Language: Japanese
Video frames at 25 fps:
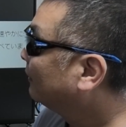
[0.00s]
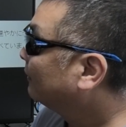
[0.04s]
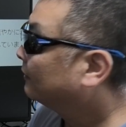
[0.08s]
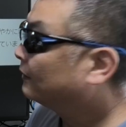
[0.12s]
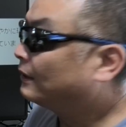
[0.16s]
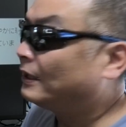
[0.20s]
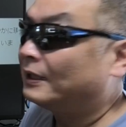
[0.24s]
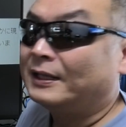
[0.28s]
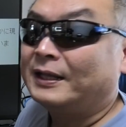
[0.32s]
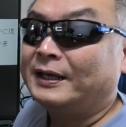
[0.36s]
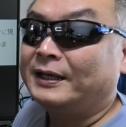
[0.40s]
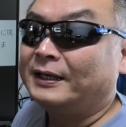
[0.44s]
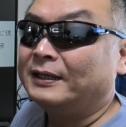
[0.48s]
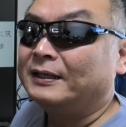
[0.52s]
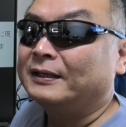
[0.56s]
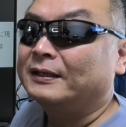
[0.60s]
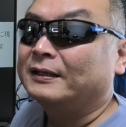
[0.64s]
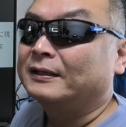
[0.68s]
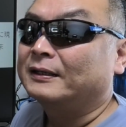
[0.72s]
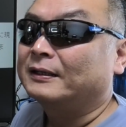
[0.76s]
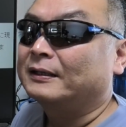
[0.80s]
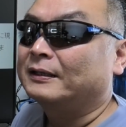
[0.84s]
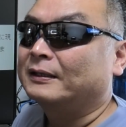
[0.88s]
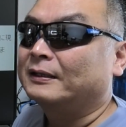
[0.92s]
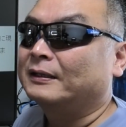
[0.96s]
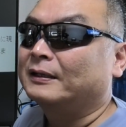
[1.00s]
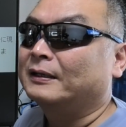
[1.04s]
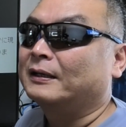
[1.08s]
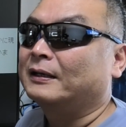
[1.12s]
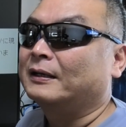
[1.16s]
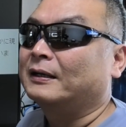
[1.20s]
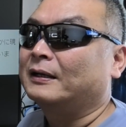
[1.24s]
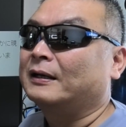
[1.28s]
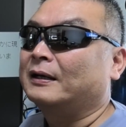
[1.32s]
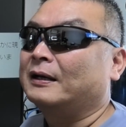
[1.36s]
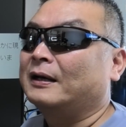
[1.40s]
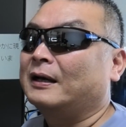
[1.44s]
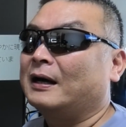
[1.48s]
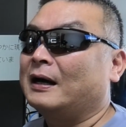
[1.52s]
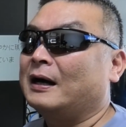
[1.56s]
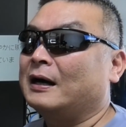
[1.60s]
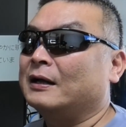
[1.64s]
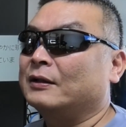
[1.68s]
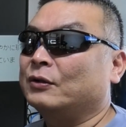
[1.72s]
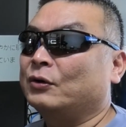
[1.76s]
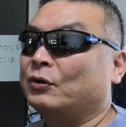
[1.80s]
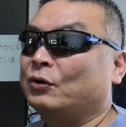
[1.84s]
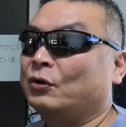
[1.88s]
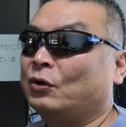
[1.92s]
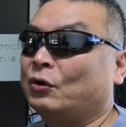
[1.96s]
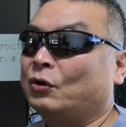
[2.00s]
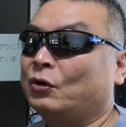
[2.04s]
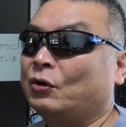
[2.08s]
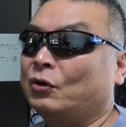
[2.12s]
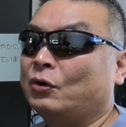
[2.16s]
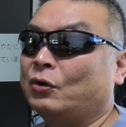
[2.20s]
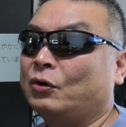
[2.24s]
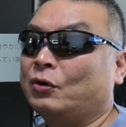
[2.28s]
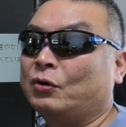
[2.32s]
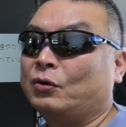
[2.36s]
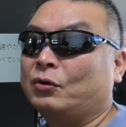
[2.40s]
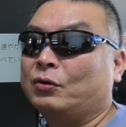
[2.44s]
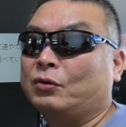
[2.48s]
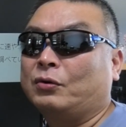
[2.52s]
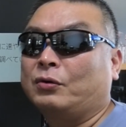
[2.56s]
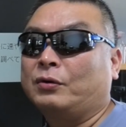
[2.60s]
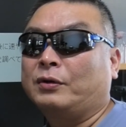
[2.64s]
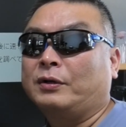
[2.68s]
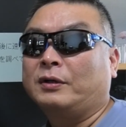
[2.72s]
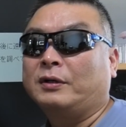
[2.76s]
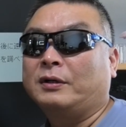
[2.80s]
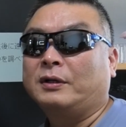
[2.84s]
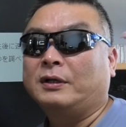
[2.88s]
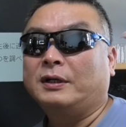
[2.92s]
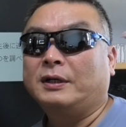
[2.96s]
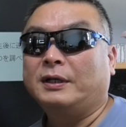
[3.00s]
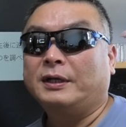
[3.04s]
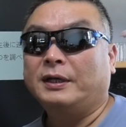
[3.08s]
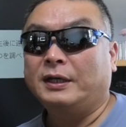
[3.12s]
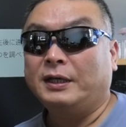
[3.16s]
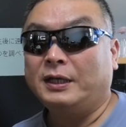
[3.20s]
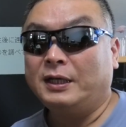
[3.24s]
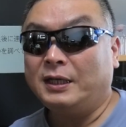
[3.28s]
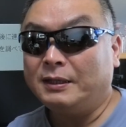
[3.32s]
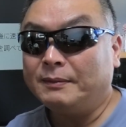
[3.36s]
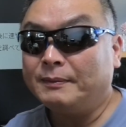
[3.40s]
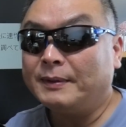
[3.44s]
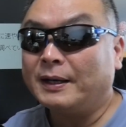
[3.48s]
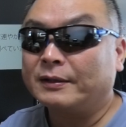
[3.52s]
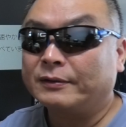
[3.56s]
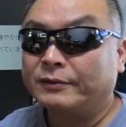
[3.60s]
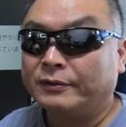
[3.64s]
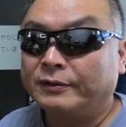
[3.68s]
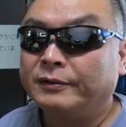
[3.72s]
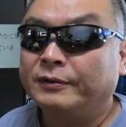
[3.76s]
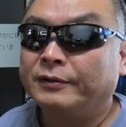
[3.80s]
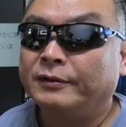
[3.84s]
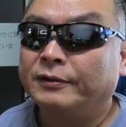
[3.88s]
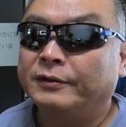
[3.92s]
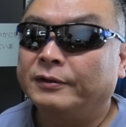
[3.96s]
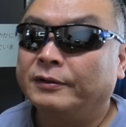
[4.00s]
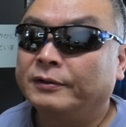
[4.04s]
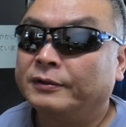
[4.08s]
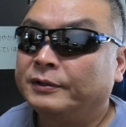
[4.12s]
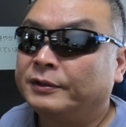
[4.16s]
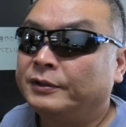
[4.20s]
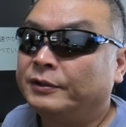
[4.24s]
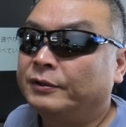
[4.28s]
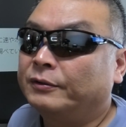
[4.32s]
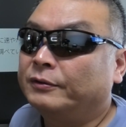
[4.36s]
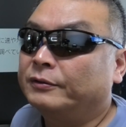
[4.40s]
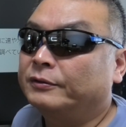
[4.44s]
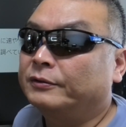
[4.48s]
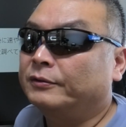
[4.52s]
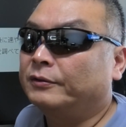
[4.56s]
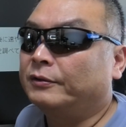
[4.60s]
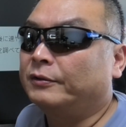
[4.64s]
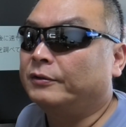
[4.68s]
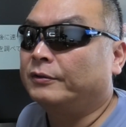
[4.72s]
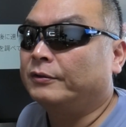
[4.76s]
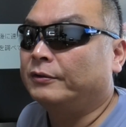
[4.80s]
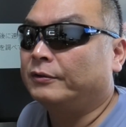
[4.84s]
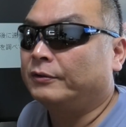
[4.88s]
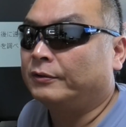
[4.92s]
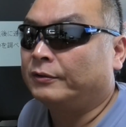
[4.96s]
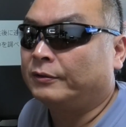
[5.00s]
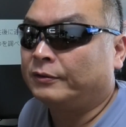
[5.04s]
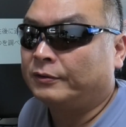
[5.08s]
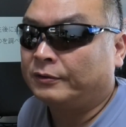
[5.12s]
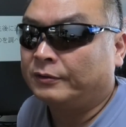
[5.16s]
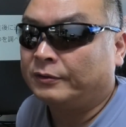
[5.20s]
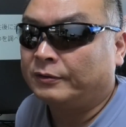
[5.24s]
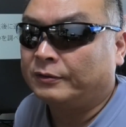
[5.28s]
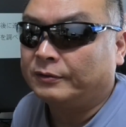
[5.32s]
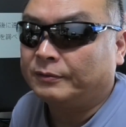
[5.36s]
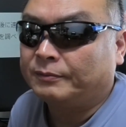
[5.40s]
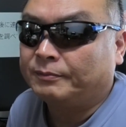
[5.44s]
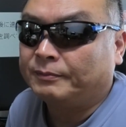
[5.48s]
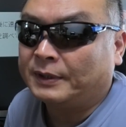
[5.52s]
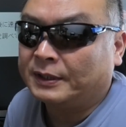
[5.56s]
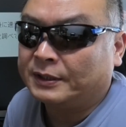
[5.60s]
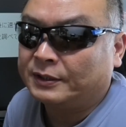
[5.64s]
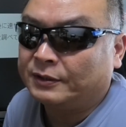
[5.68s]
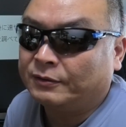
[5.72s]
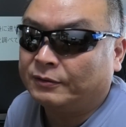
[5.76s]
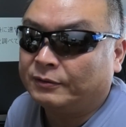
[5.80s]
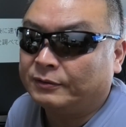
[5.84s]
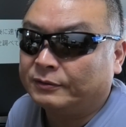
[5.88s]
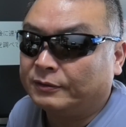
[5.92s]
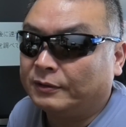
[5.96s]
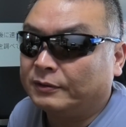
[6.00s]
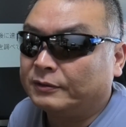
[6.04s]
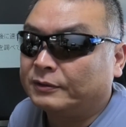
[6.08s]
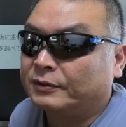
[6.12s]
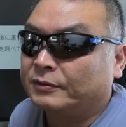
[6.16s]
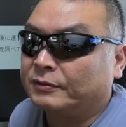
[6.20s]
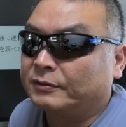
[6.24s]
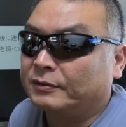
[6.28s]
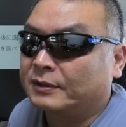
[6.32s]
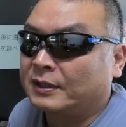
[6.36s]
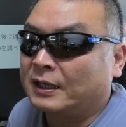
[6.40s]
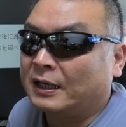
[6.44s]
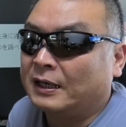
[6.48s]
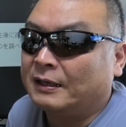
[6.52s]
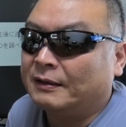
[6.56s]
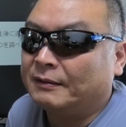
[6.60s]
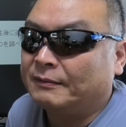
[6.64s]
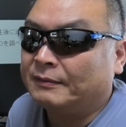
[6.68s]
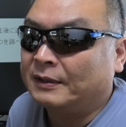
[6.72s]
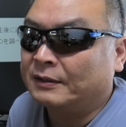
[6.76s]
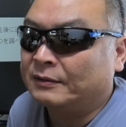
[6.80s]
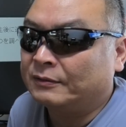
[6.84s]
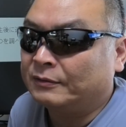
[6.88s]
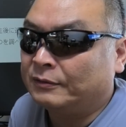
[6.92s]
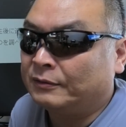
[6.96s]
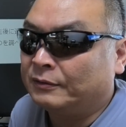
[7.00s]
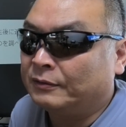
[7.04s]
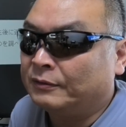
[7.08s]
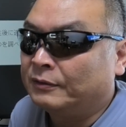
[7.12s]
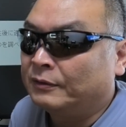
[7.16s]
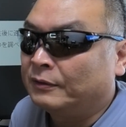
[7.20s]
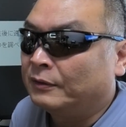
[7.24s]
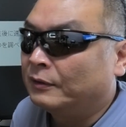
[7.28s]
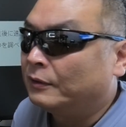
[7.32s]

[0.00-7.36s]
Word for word: でねあのー、今の日本のまあ日本のっていうかあの